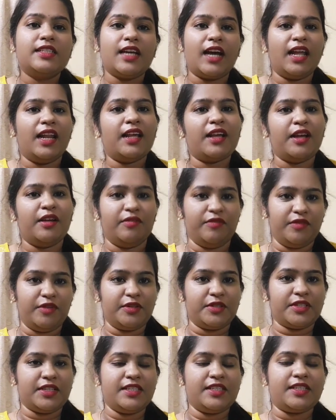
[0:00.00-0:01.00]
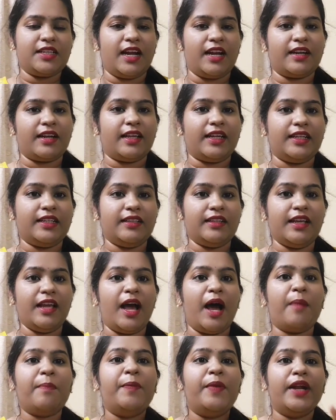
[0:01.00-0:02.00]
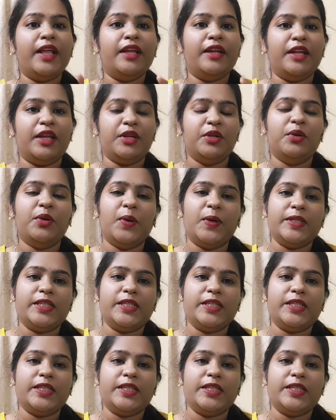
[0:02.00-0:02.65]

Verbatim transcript: చాలా కన్ఫ్యూజన్ స్టార్ట్ అయింది అప్పుడే నేను